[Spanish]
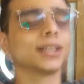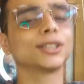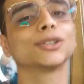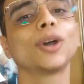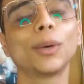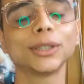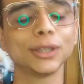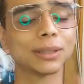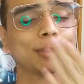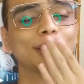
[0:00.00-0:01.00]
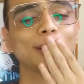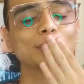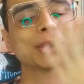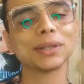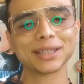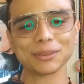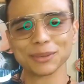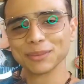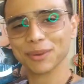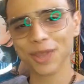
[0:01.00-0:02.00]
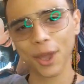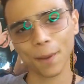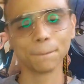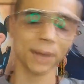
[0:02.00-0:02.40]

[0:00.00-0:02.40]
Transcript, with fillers: Ha sido todo, amor, si les amo, quiero. Hasta el próximo video.